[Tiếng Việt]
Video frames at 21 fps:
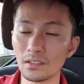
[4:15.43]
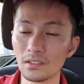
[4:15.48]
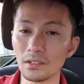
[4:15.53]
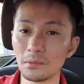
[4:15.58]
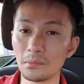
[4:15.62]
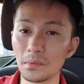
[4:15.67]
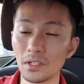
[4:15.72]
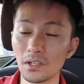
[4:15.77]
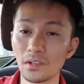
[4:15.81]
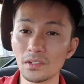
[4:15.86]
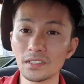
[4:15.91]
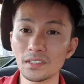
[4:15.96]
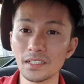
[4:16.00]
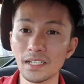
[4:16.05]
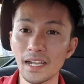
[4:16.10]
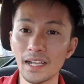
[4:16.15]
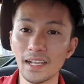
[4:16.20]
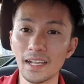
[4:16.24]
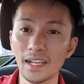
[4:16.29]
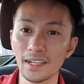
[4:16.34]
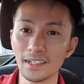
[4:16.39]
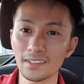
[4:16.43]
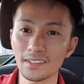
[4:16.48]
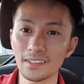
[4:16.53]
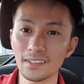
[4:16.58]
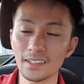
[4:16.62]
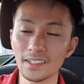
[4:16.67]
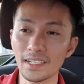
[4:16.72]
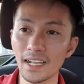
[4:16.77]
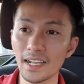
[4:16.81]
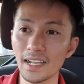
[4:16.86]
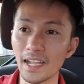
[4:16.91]
À, mình nói trước ngắn hạn trước
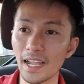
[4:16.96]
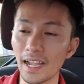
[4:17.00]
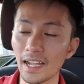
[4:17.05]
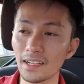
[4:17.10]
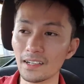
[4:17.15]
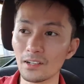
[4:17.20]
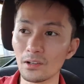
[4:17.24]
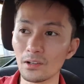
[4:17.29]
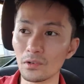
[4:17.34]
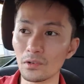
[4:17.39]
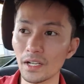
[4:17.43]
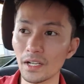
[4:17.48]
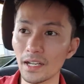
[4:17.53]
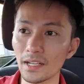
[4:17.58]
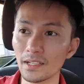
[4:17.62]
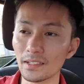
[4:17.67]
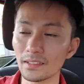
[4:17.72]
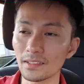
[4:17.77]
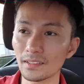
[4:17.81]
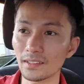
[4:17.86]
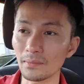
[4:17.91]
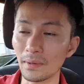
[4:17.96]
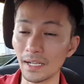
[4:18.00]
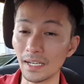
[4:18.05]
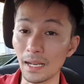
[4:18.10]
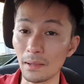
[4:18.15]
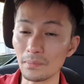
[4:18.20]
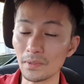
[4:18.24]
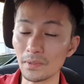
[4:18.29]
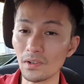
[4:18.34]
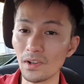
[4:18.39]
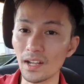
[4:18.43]
đi. Ngắn hạn là ok, bạn
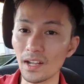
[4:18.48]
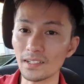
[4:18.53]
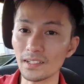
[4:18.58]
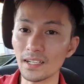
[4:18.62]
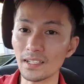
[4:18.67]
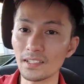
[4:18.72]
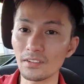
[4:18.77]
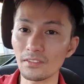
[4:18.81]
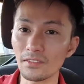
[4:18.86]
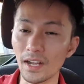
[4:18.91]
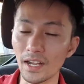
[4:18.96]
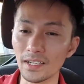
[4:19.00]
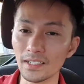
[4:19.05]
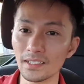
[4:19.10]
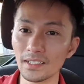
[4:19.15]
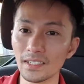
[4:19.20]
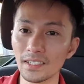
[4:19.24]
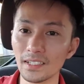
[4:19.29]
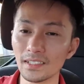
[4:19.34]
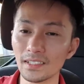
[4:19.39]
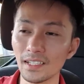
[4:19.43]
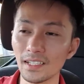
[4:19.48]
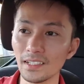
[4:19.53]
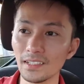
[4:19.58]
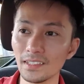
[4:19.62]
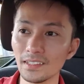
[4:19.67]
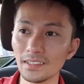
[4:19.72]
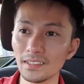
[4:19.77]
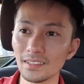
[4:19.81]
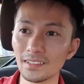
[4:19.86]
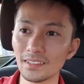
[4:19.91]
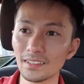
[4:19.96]
lập kế hoạch ra như vậy
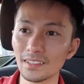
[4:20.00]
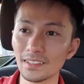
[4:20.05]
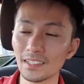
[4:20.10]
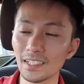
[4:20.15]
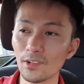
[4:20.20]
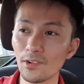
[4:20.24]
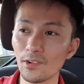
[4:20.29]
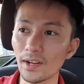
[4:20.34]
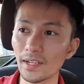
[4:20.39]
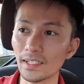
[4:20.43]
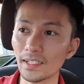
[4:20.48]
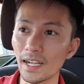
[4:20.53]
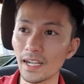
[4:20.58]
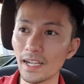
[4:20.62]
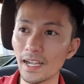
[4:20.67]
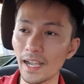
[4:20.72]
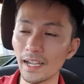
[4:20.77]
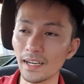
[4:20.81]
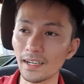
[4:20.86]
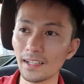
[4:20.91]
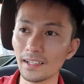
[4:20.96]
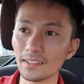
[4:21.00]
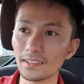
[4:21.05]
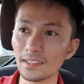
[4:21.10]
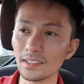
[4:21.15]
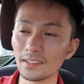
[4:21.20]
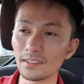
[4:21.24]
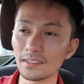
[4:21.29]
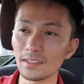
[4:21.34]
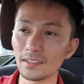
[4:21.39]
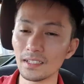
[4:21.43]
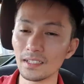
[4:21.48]
thì kế hoạch ngắn hạn là
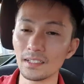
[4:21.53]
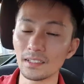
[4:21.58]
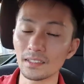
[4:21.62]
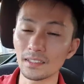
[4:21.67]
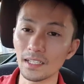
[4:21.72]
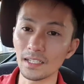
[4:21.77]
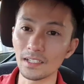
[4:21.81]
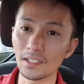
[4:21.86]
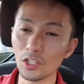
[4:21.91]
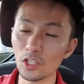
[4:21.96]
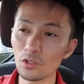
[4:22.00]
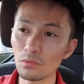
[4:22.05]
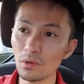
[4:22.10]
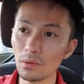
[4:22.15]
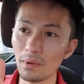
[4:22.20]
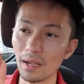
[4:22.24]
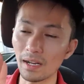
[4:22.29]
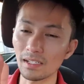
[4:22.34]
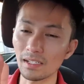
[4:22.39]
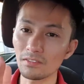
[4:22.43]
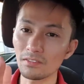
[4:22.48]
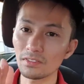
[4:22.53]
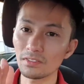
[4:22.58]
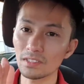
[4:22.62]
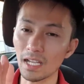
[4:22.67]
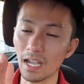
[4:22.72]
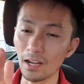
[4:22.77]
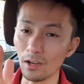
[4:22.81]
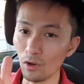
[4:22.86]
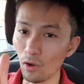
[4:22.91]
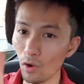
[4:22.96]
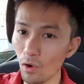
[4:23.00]
gì? Thì nếu mà bạn đã
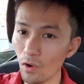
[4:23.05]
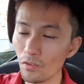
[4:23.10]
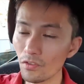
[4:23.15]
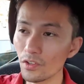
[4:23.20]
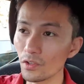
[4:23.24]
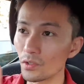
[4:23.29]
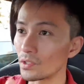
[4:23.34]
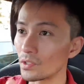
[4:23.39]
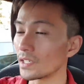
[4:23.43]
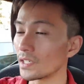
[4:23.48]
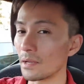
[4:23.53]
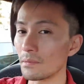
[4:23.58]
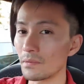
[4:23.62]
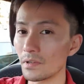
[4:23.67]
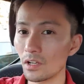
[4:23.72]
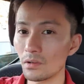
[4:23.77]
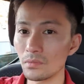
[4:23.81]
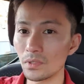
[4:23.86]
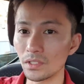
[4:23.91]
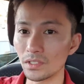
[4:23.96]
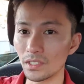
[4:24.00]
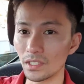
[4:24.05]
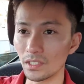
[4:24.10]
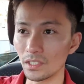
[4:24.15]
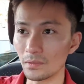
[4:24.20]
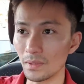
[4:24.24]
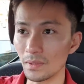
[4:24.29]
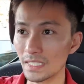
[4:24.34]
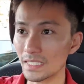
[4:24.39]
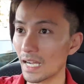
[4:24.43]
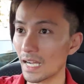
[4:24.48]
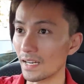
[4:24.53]
xài lố, ví dụ như nãy mình nói mười triệu rồi,
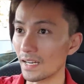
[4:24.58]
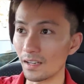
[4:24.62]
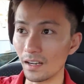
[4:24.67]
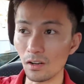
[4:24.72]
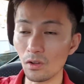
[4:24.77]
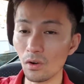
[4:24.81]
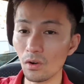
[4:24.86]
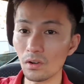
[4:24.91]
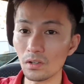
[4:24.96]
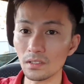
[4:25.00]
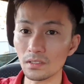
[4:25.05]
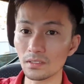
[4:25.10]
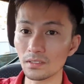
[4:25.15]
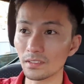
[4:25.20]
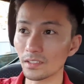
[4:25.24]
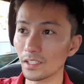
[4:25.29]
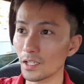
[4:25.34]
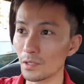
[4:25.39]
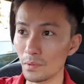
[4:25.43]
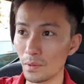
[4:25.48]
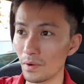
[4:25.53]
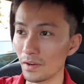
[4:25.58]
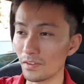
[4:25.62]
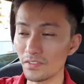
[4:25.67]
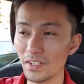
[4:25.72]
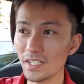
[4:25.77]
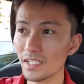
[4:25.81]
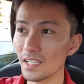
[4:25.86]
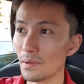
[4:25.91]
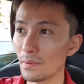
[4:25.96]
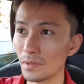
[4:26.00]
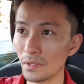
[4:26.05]
bạn xài đã lố rồi. Khi mà bạn
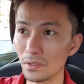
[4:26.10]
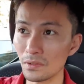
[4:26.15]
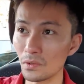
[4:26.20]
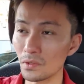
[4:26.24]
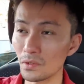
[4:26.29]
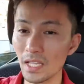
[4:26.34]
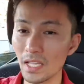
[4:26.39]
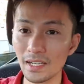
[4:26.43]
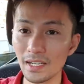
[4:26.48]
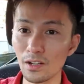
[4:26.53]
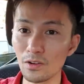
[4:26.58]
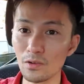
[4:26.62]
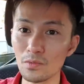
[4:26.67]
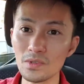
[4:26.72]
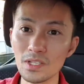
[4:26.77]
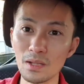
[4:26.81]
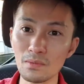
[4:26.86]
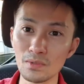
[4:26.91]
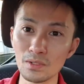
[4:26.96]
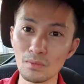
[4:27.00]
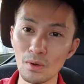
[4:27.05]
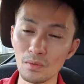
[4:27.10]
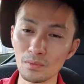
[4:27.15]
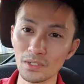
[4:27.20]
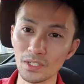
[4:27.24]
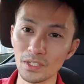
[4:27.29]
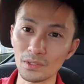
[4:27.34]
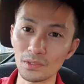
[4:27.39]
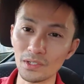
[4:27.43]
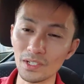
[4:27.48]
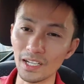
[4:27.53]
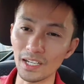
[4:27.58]
viết ra bạn nói ôi tháng nào cũng xài mười một
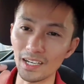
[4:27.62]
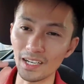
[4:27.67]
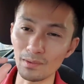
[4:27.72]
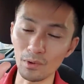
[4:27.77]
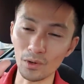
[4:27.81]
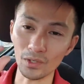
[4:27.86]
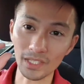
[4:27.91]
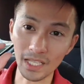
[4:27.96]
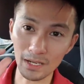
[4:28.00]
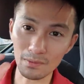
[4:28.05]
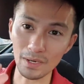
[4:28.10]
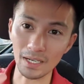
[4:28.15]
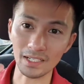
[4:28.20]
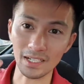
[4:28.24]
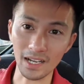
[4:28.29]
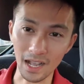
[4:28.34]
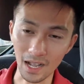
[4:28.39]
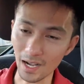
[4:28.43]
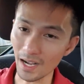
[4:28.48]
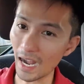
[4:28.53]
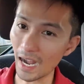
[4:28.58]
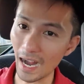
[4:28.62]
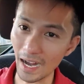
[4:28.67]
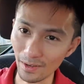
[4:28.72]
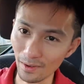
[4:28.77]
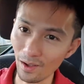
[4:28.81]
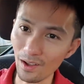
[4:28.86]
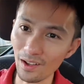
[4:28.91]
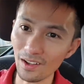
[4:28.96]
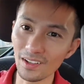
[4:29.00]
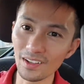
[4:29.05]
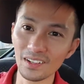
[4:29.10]
triệu, có nghĩa là mỗi tháng bạn nợ ai
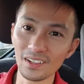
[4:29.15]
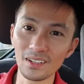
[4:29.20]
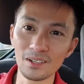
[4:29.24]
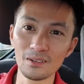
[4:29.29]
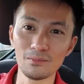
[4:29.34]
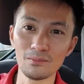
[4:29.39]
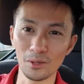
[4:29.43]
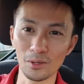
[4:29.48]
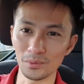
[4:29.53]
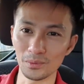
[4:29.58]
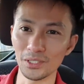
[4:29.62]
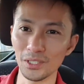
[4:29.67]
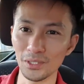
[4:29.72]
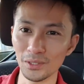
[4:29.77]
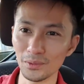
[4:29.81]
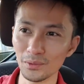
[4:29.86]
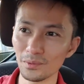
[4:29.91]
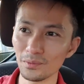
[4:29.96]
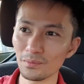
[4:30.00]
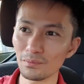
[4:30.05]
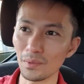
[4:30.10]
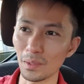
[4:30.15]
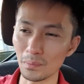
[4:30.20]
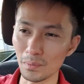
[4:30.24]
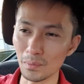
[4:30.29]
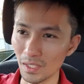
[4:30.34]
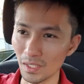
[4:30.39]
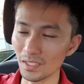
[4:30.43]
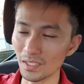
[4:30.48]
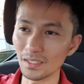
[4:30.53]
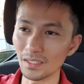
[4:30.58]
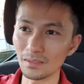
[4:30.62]
đó một triệu, bạn
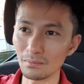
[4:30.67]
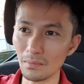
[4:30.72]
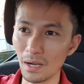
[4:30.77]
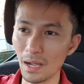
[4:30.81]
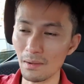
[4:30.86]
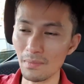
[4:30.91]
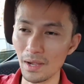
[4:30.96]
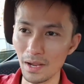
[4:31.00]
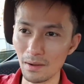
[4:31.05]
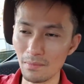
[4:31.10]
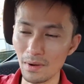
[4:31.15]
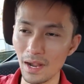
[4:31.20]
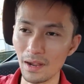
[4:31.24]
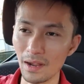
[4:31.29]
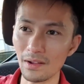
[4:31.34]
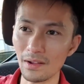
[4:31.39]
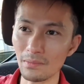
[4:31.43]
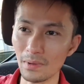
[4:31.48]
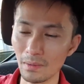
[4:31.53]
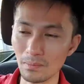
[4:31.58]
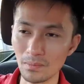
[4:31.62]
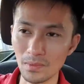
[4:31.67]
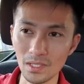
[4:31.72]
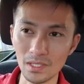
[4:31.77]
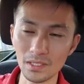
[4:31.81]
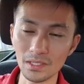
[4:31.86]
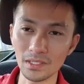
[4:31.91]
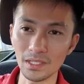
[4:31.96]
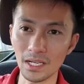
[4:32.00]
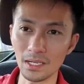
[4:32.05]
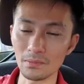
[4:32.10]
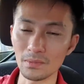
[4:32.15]
mượn ba mẹ bạn, hay bạn mượn
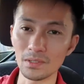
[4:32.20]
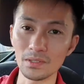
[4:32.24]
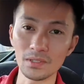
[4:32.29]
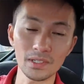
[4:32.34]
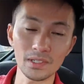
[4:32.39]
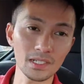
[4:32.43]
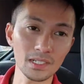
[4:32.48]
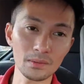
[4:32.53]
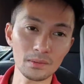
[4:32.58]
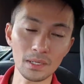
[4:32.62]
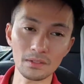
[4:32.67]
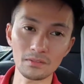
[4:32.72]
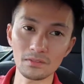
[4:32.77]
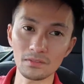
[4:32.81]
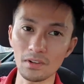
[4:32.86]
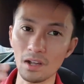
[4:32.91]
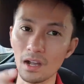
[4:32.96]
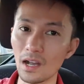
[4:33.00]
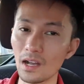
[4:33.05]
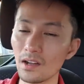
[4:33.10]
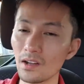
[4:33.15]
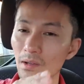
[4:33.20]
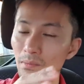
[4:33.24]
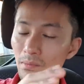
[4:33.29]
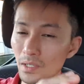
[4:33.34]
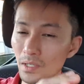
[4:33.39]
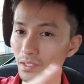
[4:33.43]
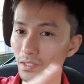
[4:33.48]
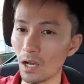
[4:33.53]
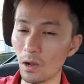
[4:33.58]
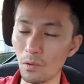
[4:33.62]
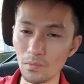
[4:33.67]
người này mượn kia, bạn vợ hay
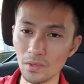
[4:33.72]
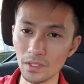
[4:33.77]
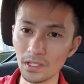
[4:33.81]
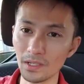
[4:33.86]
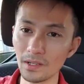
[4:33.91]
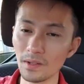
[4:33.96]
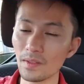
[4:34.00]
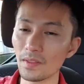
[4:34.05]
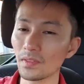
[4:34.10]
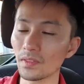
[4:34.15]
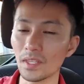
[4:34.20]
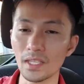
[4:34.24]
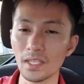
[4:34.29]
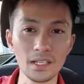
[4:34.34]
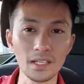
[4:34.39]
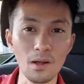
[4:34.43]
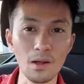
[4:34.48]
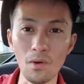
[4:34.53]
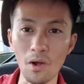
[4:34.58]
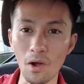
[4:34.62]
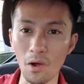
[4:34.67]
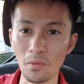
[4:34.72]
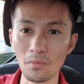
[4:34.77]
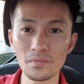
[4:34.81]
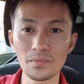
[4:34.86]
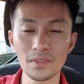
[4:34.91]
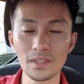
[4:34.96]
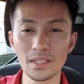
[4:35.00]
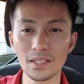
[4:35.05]
mượn chồng gì đó, thì không ổn.